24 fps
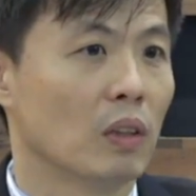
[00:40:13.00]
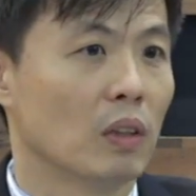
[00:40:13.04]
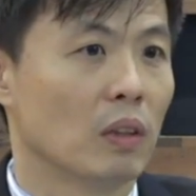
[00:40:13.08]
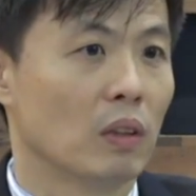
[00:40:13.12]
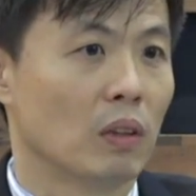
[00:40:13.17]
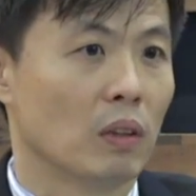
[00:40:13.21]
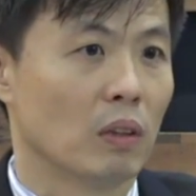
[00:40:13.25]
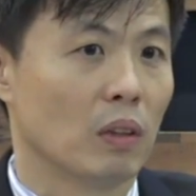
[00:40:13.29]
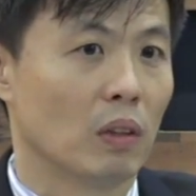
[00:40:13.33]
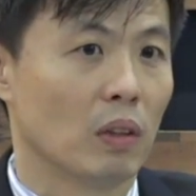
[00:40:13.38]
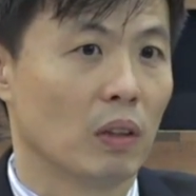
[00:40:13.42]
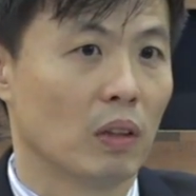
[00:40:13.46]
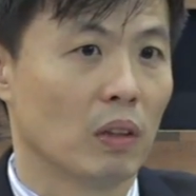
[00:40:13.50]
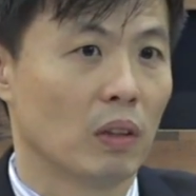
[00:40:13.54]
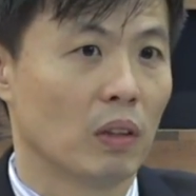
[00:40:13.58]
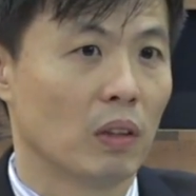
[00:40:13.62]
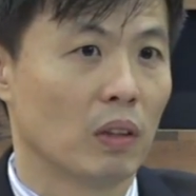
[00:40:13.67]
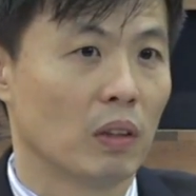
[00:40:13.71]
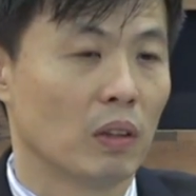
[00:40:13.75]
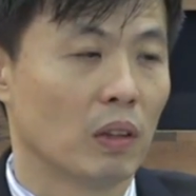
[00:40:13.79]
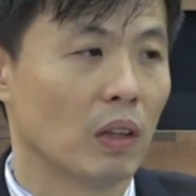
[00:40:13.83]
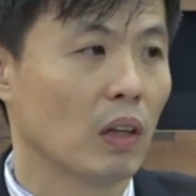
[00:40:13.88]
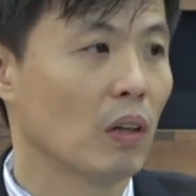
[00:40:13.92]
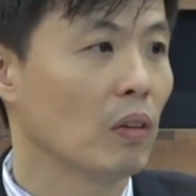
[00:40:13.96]
哦，
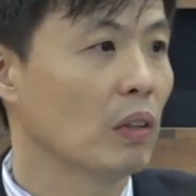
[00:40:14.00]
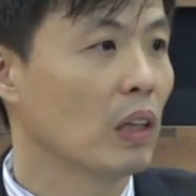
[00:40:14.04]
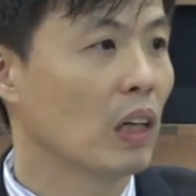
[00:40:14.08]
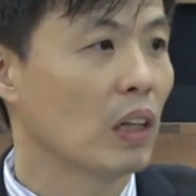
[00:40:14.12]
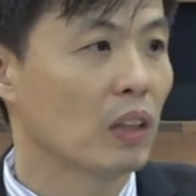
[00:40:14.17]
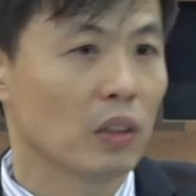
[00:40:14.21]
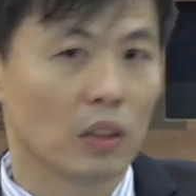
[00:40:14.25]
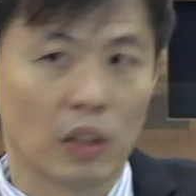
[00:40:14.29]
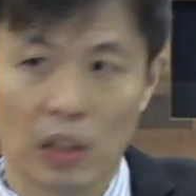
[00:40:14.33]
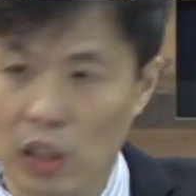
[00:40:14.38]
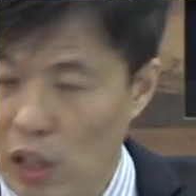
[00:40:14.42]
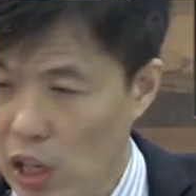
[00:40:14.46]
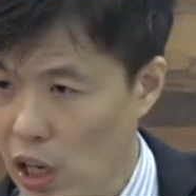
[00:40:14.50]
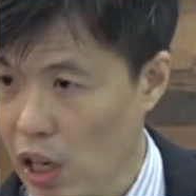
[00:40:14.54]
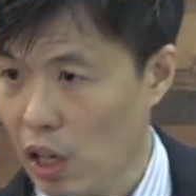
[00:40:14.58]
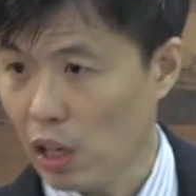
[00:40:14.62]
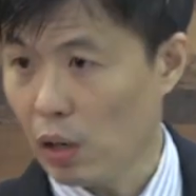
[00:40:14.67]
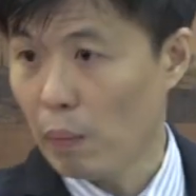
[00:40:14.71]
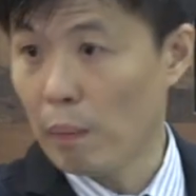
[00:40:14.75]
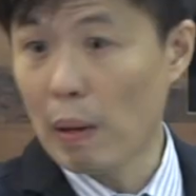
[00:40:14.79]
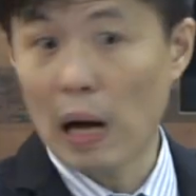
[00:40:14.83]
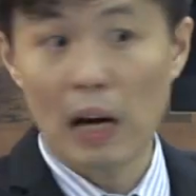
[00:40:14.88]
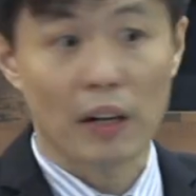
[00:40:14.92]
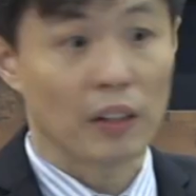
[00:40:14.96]
然后呢，你
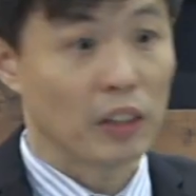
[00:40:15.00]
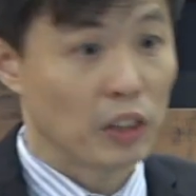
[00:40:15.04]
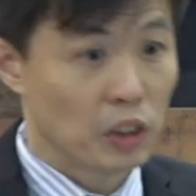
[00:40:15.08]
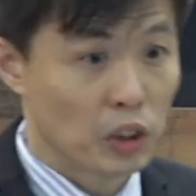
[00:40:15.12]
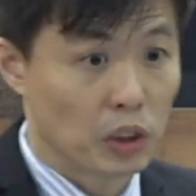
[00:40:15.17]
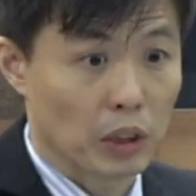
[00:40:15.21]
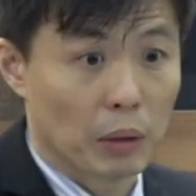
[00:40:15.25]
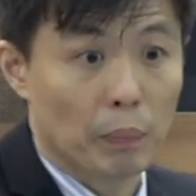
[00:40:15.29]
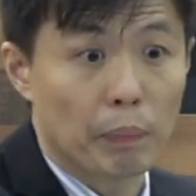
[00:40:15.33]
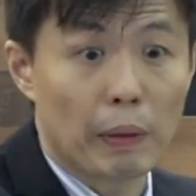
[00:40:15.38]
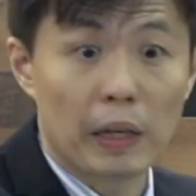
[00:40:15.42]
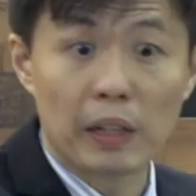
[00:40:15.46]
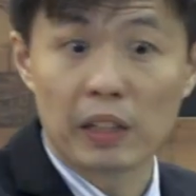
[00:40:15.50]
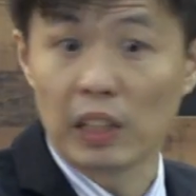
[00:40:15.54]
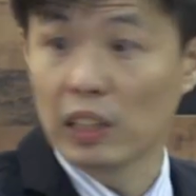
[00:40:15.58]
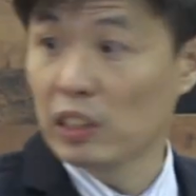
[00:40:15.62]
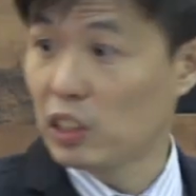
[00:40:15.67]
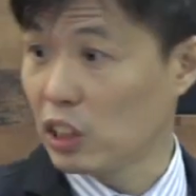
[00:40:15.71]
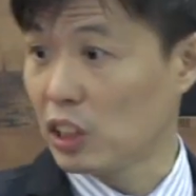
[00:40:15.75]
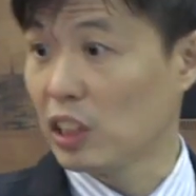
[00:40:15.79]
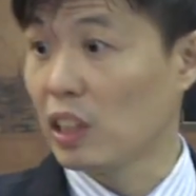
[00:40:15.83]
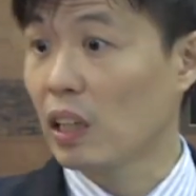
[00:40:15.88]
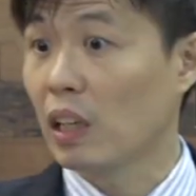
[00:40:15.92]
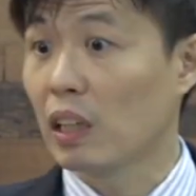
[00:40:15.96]
啊骂人、责备人
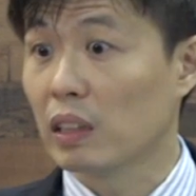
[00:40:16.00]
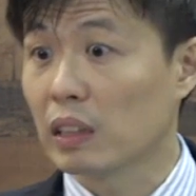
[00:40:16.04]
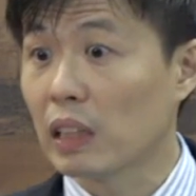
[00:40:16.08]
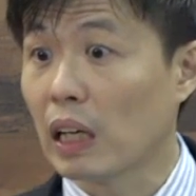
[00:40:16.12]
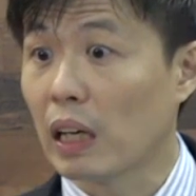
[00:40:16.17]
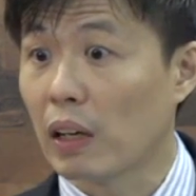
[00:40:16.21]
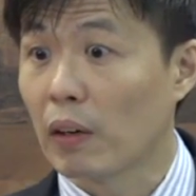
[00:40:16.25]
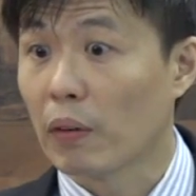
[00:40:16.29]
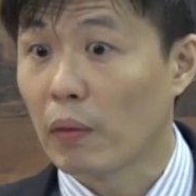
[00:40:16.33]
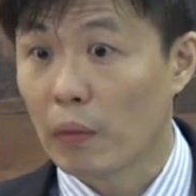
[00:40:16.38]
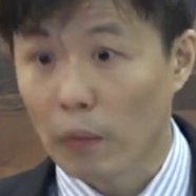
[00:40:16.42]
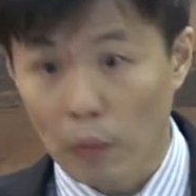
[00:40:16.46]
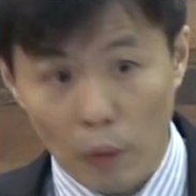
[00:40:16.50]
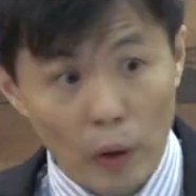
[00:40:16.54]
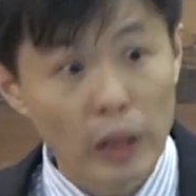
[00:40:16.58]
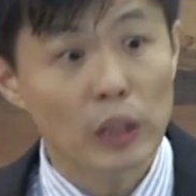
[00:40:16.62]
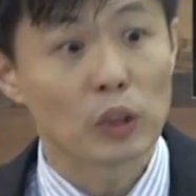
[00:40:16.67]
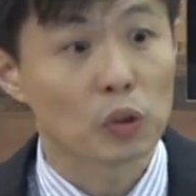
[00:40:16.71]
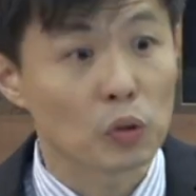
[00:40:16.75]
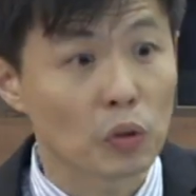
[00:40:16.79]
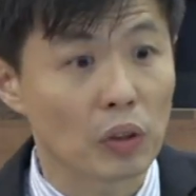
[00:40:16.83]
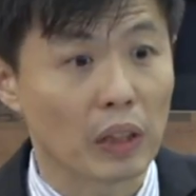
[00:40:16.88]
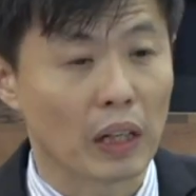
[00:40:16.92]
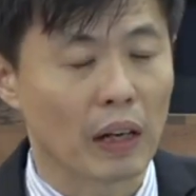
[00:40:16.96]
这些好像会
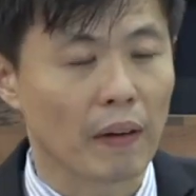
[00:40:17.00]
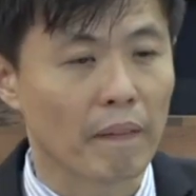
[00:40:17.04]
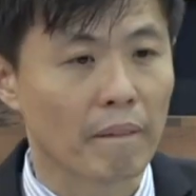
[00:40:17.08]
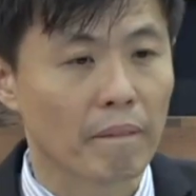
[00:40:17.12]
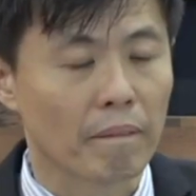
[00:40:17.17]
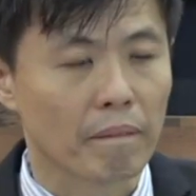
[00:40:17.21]
做的，